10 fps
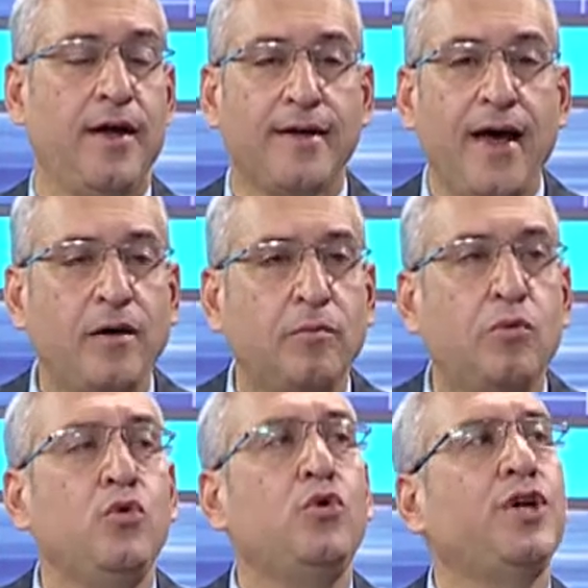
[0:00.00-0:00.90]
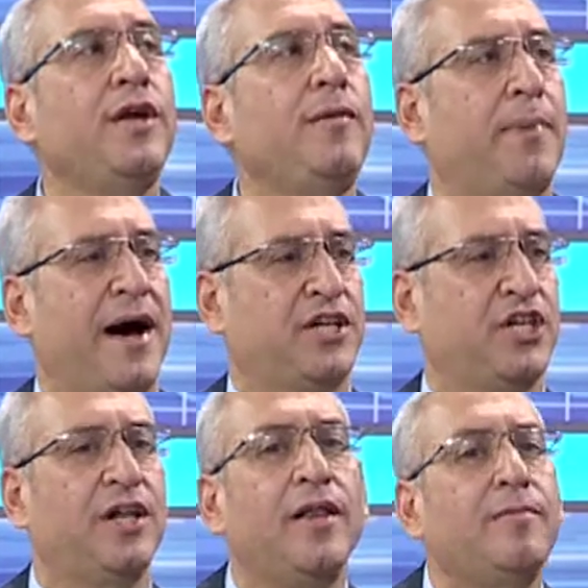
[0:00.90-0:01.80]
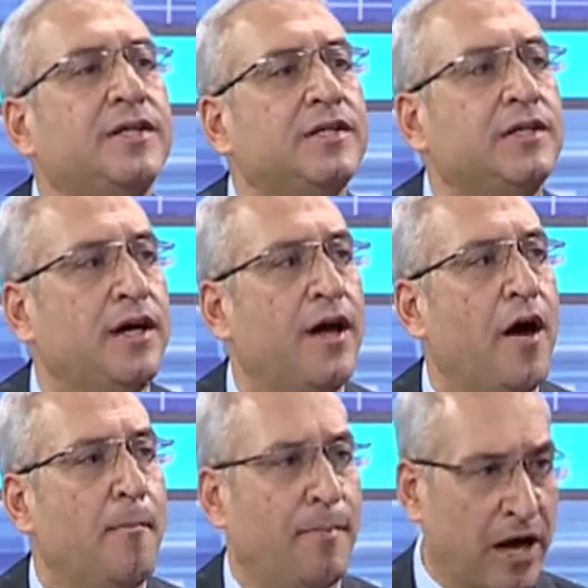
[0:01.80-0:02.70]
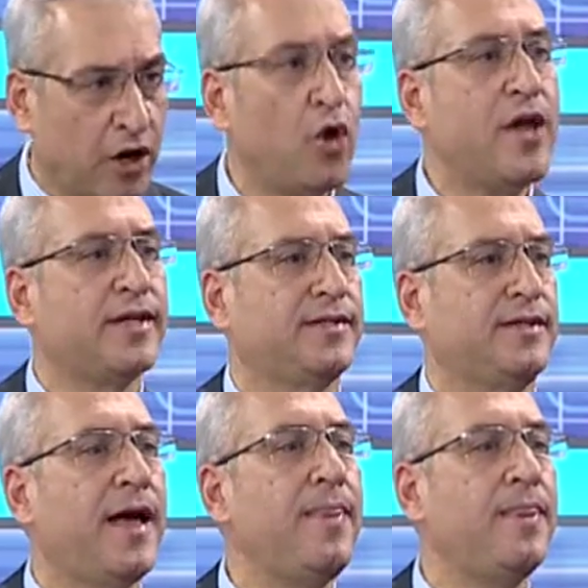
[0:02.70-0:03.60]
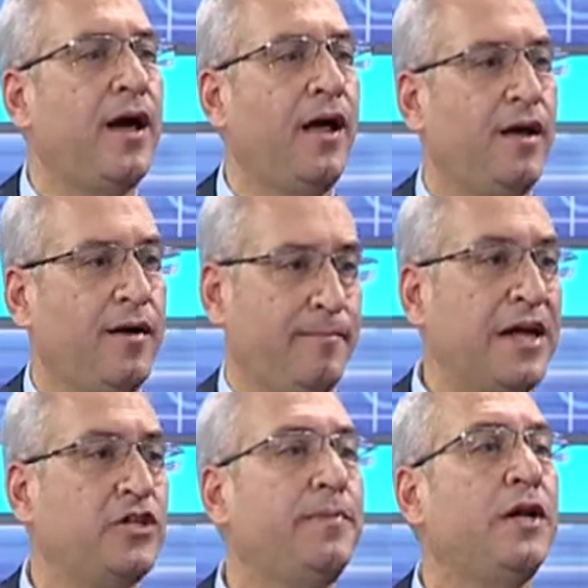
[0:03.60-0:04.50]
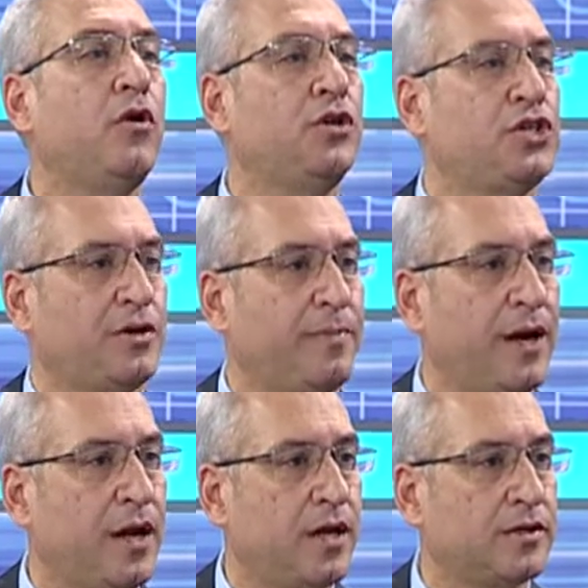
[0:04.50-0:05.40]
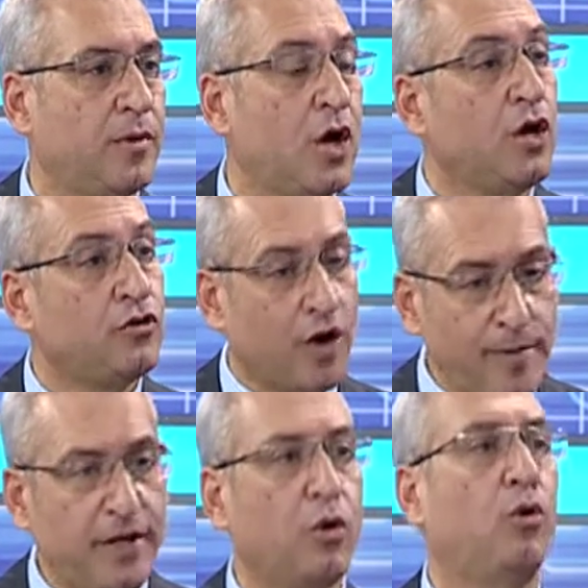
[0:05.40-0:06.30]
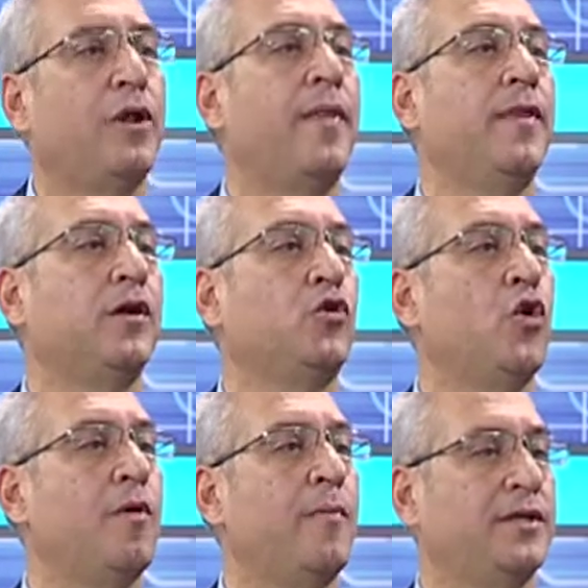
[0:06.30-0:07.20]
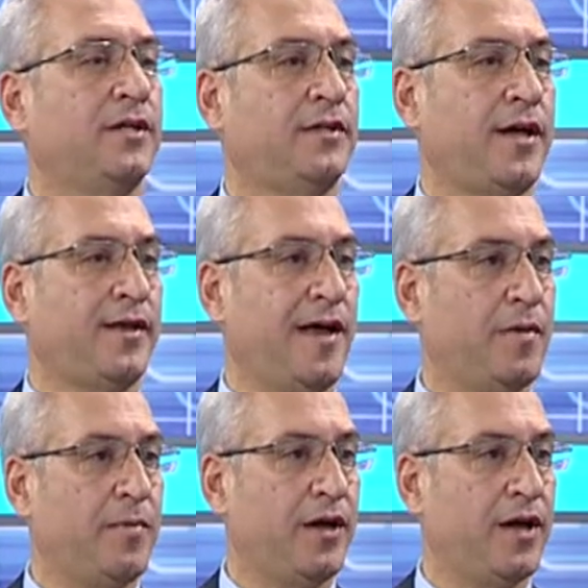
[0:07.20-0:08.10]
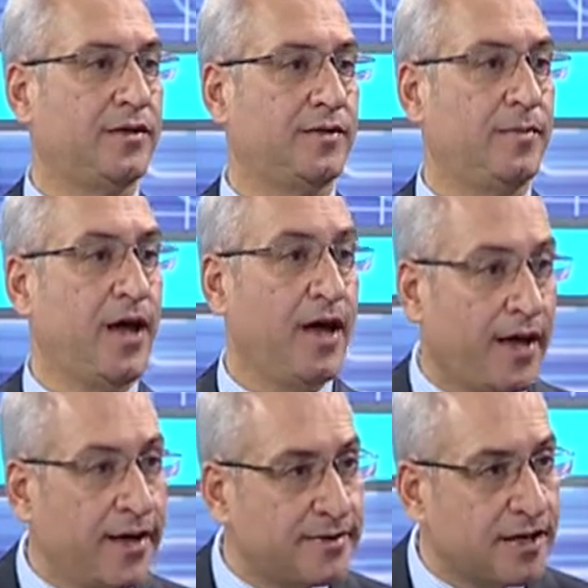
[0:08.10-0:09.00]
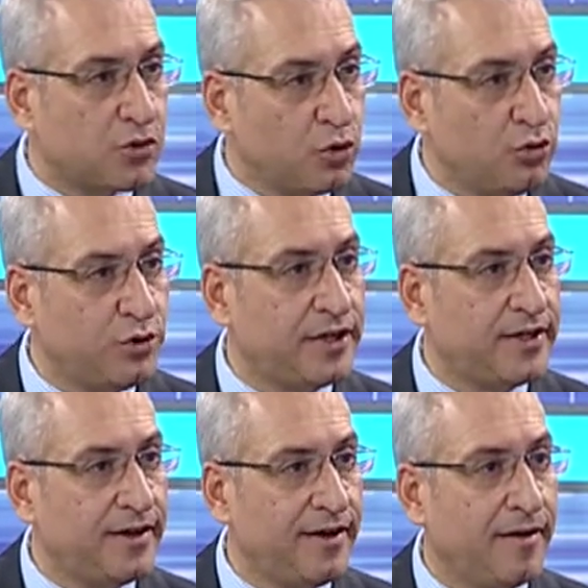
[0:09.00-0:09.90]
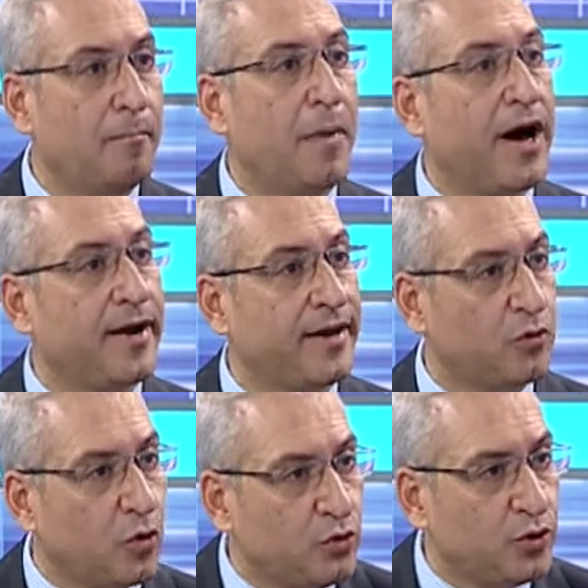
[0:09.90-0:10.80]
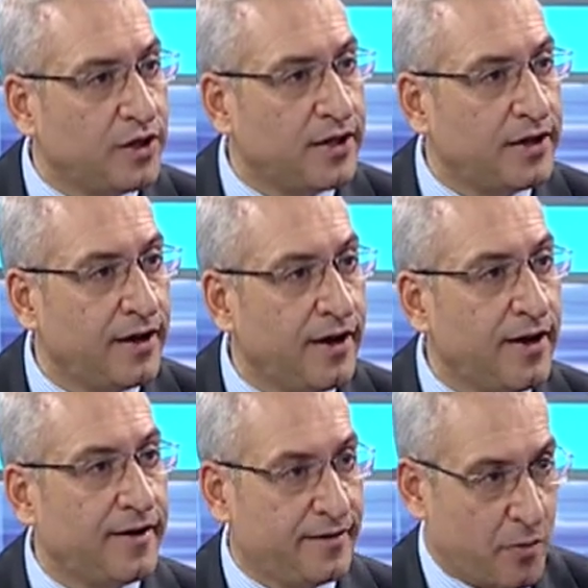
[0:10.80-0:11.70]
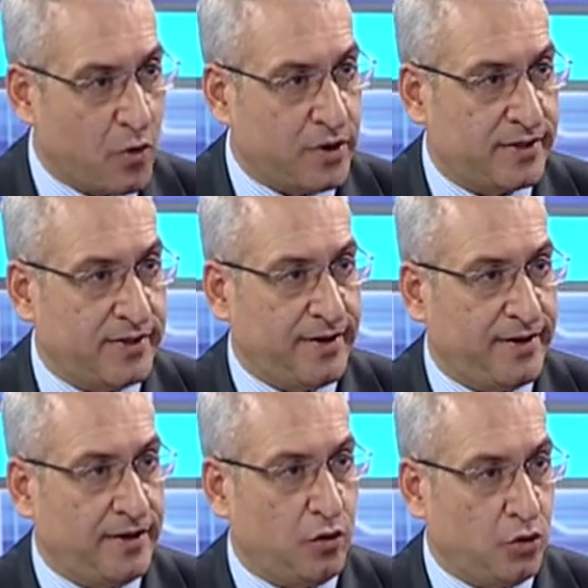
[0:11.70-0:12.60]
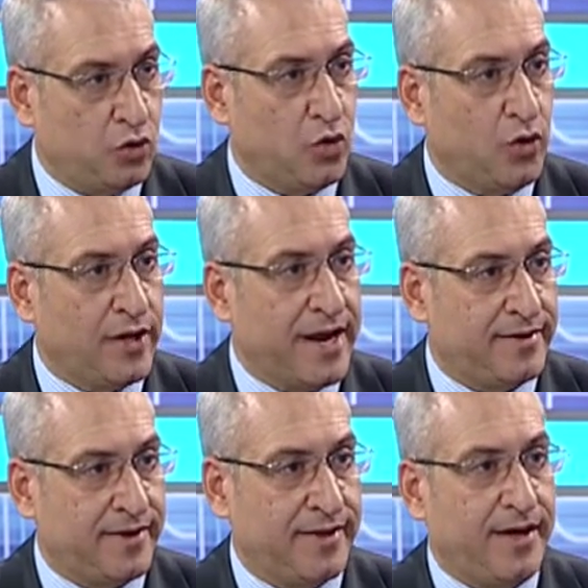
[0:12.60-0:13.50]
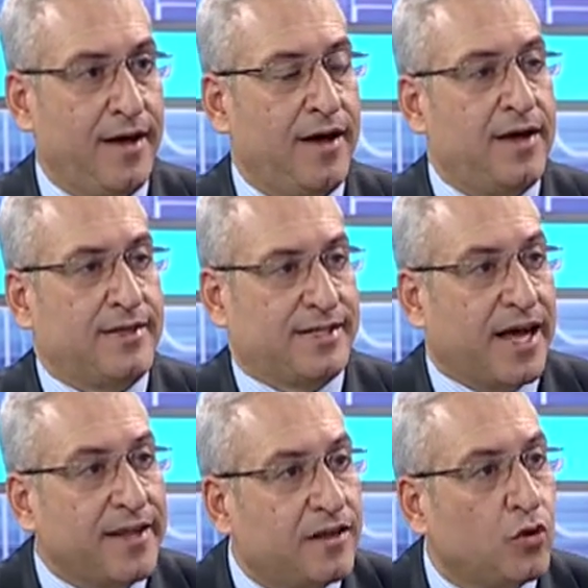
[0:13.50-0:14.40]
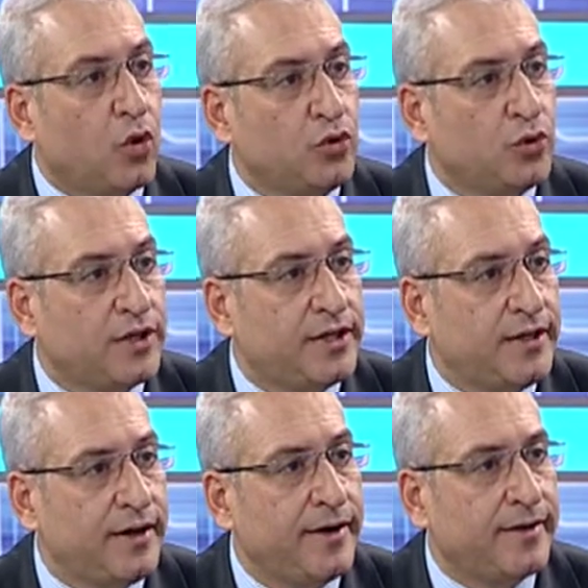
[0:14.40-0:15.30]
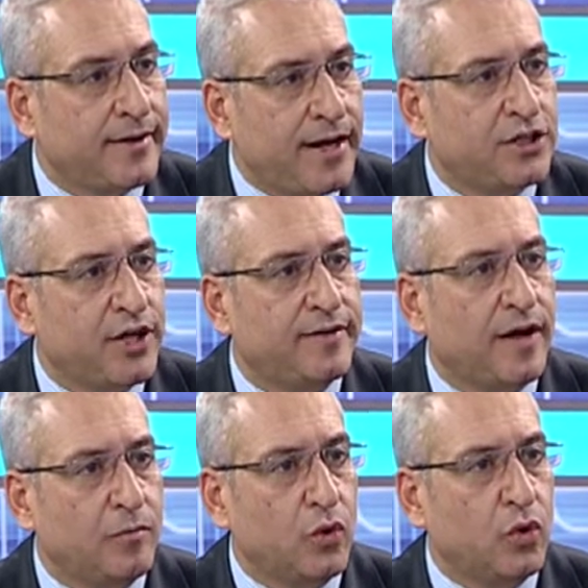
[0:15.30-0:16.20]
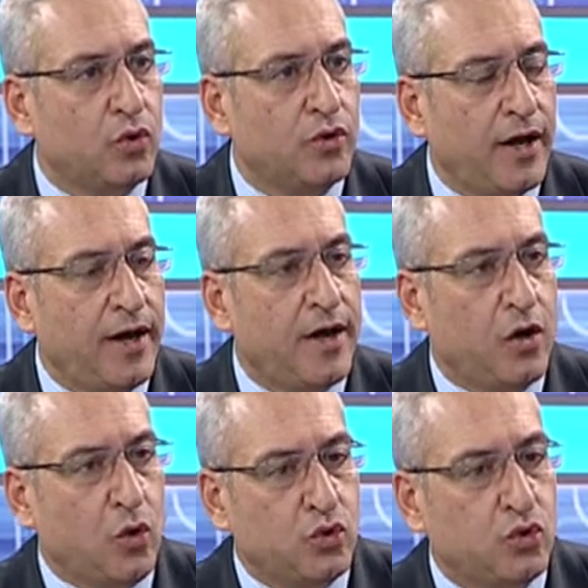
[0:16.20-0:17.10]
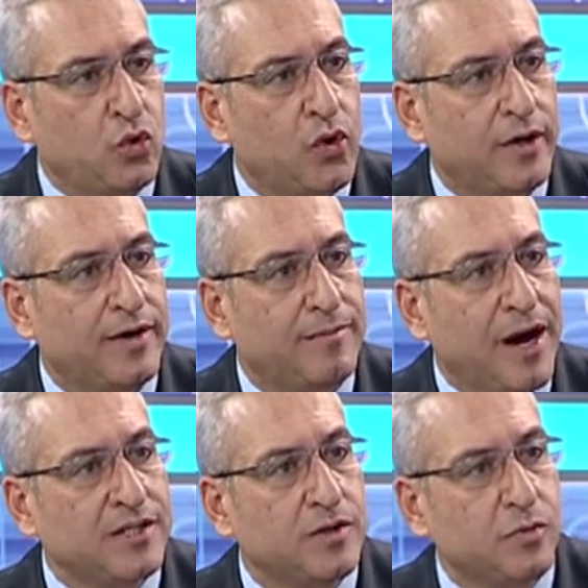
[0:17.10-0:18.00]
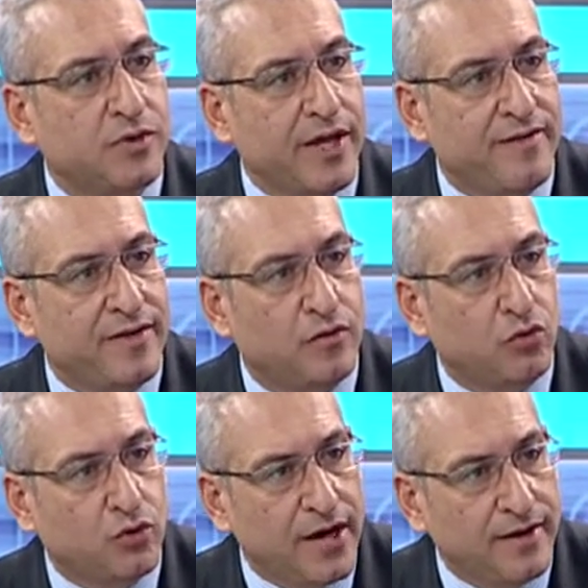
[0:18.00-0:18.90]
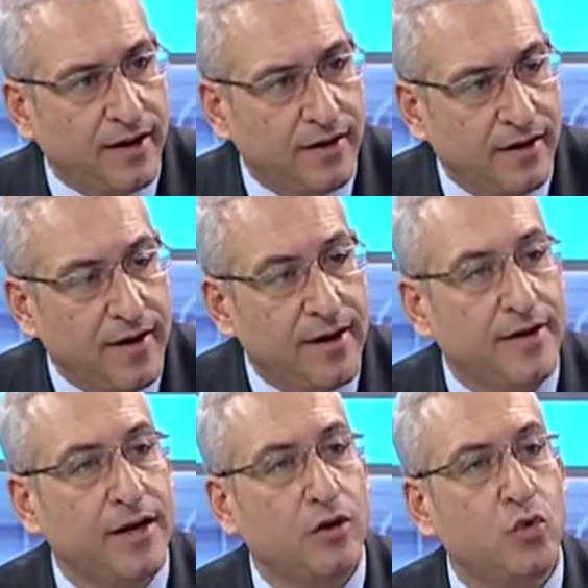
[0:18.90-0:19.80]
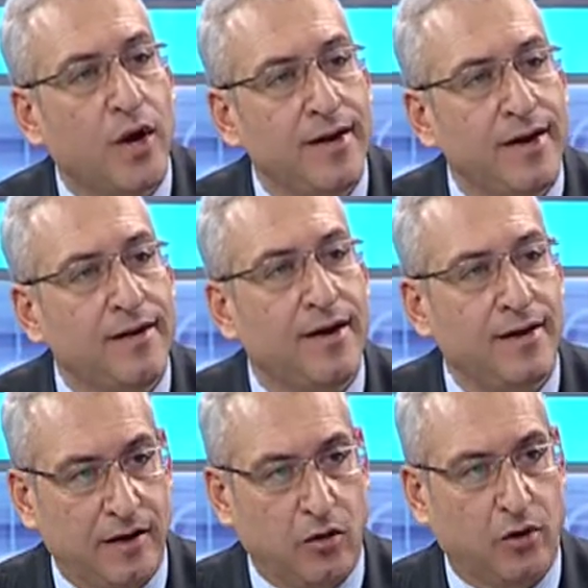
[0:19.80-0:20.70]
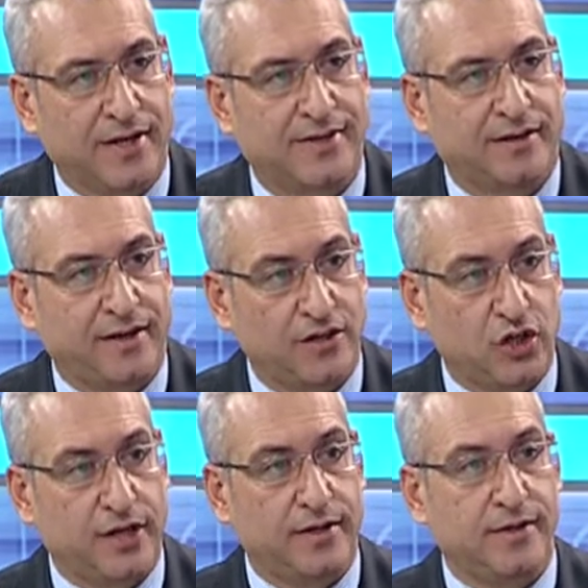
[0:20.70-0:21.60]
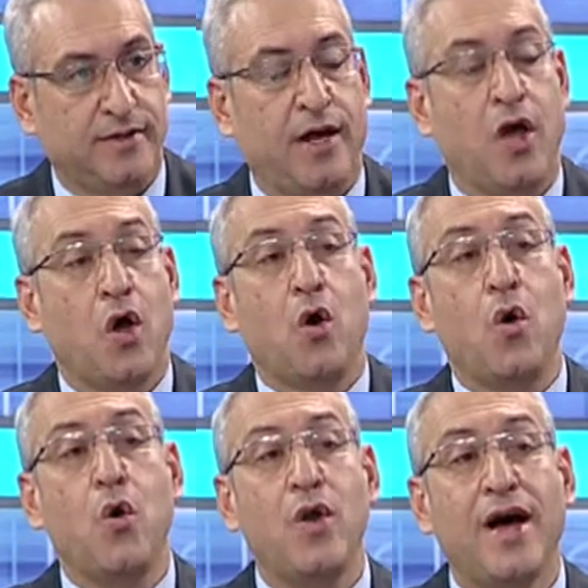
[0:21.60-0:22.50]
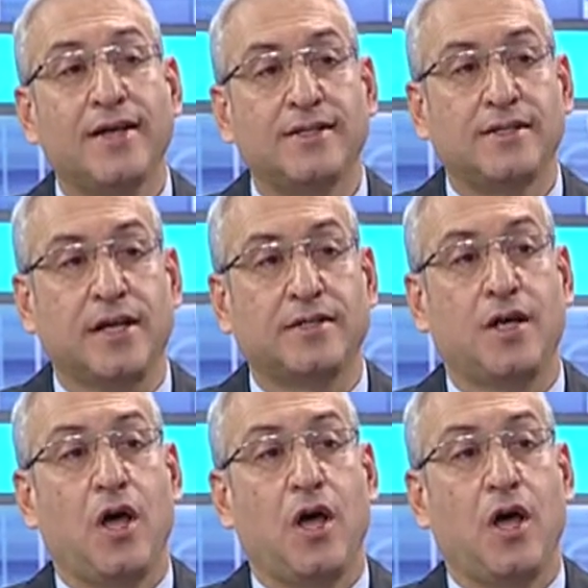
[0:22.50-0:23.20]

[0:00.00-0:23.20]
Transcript: Yani bu ülkenin parçalanması paranoyasından da Bence bir an önce çıkmak lazım. Tabii ki olanları görmemezlikten gelmemek lazım. Esas odur ki, maharet odur ki, demokrasideki, özgürlüklerdeki sanat odur ki gerçekten bu konuda özgürlükleri maksimum seviyede tutarken yine güvenlikle ilgili olan stratejilerinizi öyle hassas,